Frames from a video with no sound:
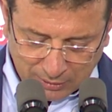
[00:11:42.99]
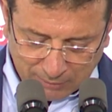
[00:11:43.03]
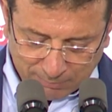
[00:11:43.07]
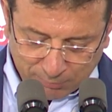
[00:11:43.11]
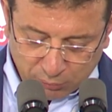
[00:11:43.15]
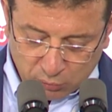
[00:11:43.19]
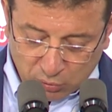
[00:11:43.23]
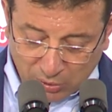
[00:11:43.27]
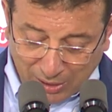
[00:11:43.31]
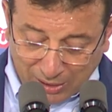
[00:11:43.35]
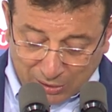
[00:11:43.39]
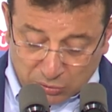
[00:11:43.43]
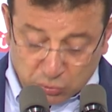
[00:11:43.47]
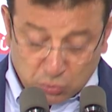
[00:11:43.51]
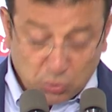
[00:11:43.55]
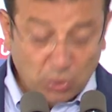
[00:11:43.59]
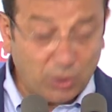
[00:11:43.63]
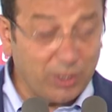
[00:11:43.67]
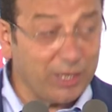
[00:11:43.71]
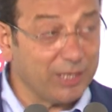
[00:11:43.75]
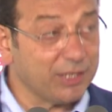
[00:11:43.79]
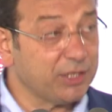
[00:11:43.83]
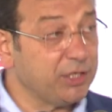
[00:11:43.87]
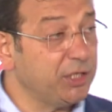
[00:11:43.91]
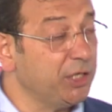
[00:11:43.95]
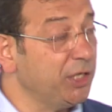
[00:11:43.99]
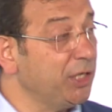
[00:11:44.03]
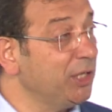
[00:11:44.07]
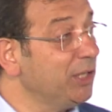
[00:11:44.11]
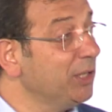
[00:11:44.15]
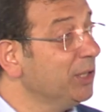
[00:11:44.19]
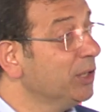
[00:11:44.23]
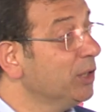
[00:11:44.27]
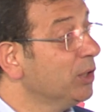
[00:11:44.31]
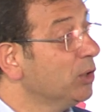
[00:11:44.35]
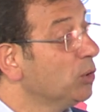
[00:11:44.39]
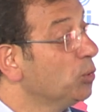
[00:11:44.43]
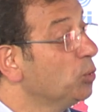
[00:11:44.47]
Bundan sonraki
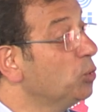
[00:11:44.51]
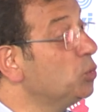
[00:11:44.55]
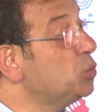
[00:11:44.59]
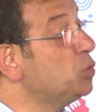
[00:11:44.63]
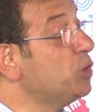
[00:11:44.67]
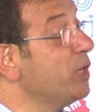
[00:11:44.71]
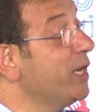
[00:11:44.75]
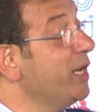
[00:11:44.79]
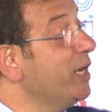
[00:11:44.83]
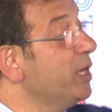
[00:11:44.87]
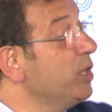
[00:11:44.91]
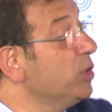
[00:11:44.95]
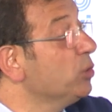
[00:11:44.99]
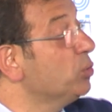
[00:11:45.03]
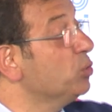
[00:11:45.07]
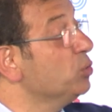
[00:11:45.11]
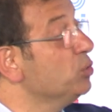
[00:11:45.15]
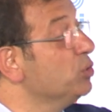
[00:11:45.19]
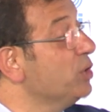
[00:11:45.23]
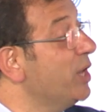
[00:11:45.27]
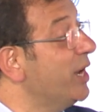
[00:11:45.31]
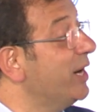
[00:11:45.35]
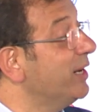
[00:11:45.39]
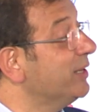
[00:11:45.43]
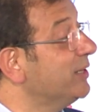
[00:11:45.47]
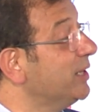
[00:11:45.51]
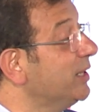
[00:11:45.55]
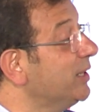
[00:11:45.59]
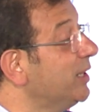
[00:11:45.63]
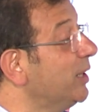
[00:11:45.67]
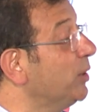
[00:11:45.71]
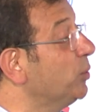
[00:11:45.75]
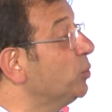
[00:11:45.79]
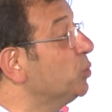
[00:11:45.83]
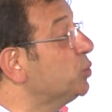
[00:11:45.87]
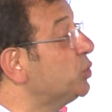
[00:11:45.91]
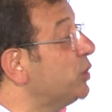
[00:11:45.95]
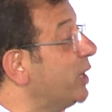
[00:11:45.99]
150 günlerde de
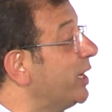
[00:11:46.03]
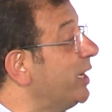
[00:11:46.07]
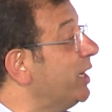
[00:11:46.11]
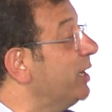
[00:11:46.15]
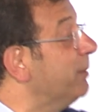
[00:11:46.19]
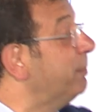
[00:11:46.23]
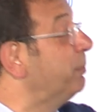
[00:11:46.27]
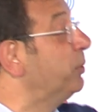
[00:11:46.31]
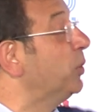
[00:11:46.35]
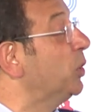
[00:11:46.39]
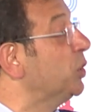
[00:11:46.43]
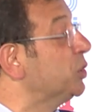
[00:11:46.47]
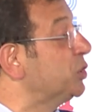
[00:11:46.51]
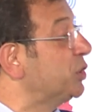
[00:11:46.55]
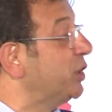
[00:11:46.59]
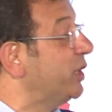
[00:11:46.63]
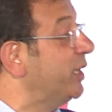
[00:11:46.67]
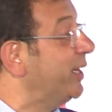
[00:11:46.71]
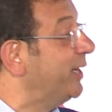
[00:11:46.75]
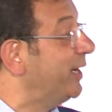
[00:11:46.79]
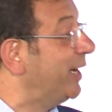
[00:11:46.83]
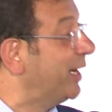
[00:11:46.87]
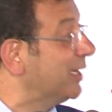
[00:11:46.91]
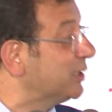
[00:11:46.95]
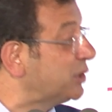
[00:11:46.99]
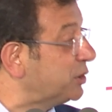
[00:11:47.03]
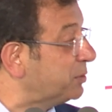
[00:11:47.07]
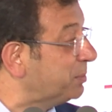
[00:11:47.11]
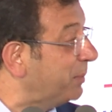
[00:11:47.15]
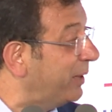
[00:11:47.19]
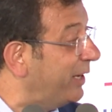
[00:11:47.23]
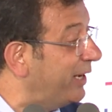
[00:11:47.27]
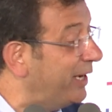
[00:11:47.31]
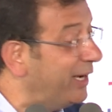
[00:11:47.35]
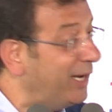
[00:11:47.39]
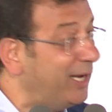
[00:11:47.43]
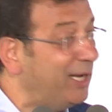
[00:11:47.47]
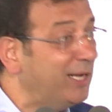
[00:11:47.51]
150 projeleri
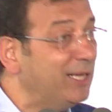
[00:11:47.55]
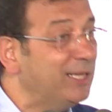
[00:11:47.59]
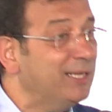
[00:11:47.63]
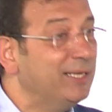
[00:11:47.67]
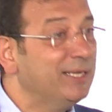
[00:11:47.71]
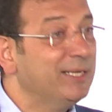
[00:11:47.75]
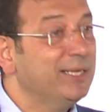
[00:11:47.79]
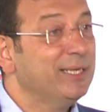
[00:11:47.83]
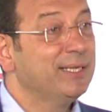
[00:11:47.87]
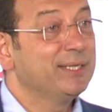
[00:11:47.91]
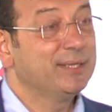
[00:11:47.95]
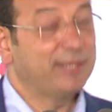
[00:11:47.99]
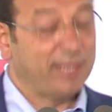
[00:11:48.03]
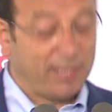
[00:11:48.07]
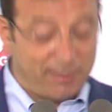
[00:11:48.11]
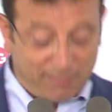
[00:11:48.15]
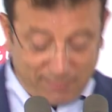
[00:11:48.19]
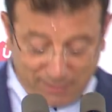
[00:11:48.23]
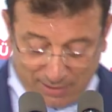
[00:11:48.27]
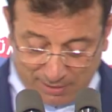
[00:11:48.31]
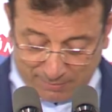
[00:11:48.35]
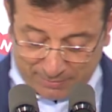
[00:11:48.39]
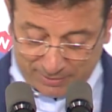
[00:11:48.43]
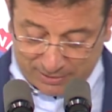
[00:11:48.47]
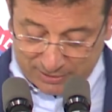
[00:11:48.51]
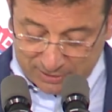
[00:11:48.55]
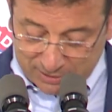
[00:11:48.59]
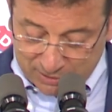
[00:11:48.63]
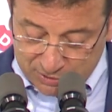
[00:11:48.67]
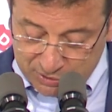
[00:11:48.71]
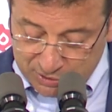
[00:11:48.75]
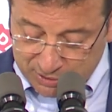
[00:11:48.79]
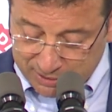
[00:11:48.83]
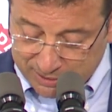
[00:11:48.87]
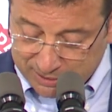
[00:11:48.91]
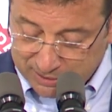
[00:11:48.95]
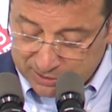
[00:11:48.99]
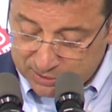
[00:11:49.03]
açmaya devam
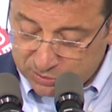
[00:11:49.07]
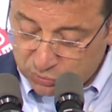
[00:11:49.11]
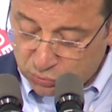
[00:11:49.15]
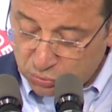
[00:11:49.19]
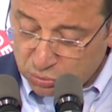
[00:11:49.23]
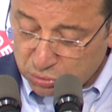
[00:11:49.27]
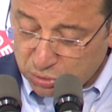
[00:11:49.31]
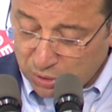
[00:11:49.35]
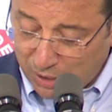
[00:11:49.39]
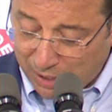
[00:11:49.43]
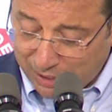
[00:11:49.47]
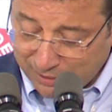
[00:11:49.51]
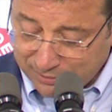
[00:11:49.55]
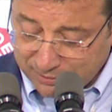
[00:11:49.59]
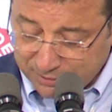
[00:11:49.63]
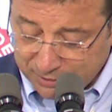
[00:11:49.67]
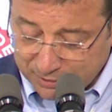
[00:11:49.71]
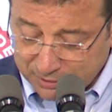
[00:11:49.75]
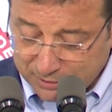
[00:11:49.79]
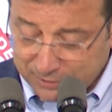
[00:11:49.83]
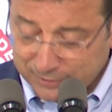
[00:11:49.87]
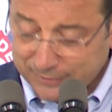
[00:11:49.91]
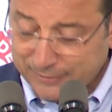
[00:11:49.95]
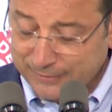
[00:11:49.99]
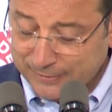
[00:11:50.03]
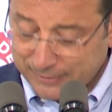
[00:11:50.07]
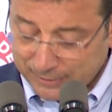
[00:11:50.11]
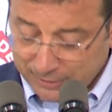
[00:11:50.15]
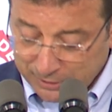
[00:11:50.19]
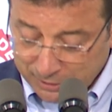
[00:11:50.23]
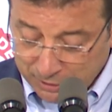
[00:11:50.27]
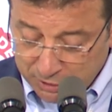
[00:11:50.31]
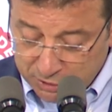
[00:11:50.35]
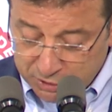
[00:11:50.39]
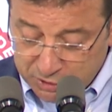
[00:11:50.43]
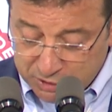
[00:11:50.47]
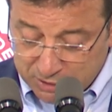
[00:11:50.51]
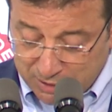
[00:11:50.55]
edeceğiz. Çünkü artık
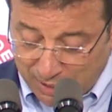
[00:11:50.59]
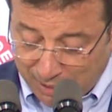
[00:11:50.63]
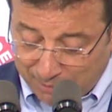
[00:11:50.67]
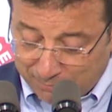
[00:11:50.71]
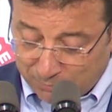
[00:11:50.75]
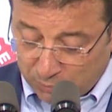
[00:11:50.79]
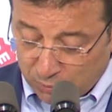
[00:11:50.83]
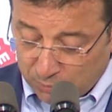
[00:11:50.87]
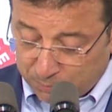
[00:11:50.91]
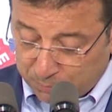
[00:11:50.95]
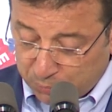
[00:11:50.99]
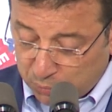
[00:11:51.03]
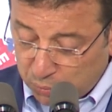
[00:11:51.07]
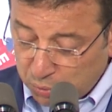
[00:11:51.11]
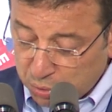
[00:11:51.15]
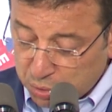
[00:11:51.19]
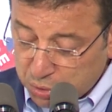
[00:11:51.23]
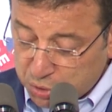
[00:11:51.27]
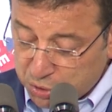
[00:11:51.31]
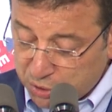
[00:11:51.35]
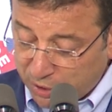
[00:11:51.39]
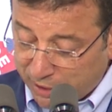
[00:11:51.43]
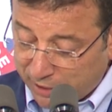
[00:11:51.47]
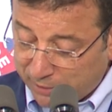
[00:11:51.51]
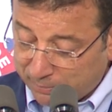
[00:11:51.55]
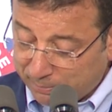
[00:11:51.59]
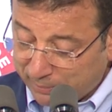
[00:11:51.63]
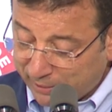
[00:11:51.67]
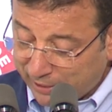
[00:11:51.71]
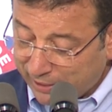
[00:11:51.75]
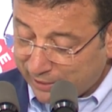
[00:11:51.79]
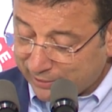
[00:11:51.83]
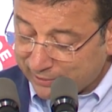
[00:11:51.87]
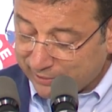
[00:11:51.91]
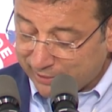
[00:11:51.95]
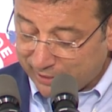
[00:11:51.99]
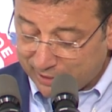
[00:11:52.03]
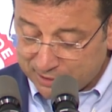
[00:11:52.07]
İstanbul Büyükşehir
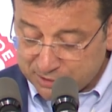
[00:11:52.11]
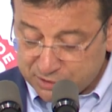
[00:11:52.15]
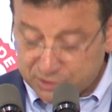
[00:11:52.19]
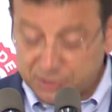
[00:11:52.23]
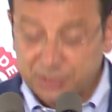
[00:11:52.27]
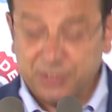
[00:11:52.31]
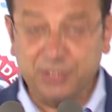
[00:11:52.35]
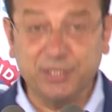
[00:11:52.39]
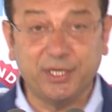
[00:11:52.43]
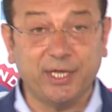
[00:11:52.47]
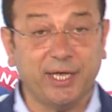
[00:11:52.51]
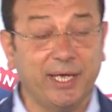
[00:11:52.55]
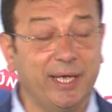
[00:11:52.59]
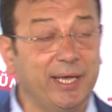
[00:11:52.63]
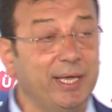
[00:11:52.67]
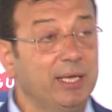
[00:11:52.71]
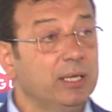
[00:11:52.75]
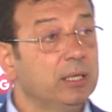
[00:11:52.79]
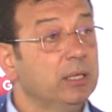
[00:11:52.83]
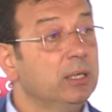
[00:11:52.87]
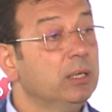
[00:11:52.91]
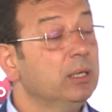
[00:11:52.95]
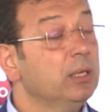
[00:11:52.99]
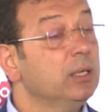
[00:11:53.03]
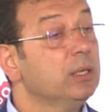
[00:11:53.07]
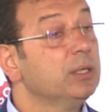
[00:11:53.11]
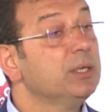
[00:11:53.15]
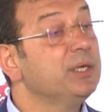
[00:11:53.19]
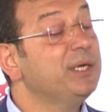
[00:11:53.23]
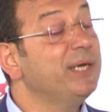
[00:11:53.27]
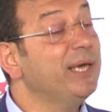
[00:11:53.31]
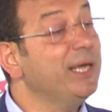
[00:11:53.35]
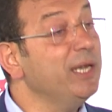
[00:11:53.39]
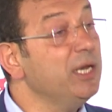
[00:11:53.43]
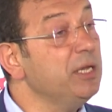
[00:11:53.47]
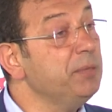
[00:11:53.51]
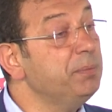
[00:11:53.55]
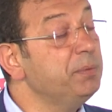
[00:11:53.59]
Belediyesi'nde
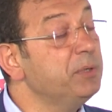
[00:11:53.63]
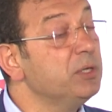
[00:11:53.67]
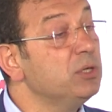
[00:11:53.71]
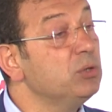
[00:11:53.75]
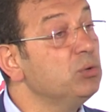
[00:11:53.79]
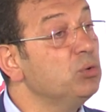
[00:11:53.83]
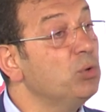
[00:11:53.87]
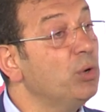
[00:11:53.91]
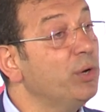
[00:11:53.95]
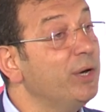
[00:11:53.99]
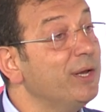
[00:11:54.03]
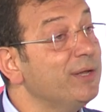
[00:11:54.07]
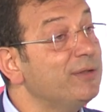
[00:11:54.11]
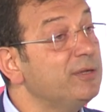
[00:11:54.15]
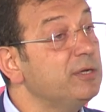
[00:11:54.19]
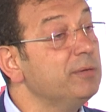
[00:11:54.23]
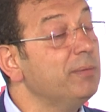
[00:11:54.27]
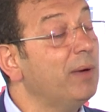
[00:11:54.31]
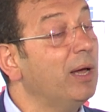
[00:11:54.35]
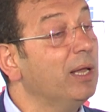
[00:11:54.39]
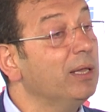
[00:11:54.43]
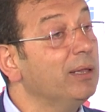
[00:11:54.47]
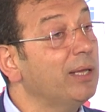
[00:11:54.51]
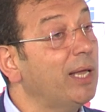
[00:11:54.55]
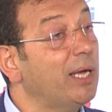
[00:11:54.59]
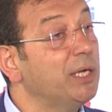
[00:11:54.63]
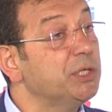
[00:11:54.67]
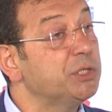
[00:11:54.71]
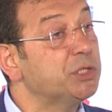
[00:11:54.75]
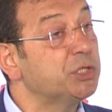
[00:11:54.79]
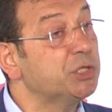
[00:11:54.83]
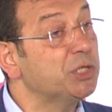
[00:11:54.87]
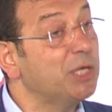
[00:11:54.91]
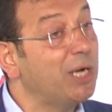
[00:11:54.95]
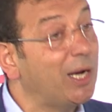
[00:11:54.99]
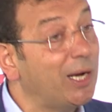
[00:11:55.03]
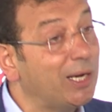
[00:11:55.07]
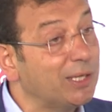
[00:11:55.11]
yeni bir yönetim
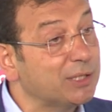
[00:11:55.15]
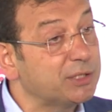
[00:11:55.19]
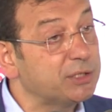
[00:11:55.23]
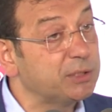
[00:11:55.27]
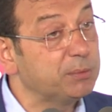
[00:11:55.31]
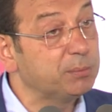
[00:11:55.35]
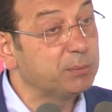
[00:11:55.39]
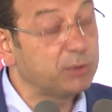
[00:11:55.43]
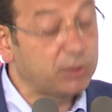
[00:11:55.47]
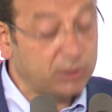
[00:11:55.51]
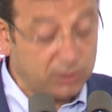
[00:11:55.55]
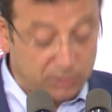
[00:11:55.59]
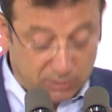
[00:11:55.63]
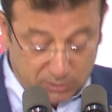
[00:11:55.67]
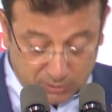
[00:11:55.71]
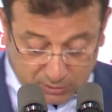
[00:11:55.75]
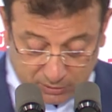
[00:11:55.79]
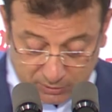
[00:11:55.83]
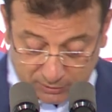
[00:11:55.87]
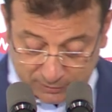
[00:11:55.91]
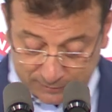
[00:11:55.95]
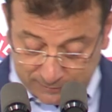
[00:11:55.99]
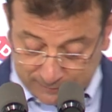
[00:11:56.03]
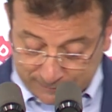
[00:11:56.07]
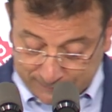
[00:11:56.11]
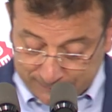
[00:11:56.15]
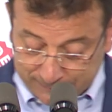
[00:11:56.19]
anlayışına hakim kıldık.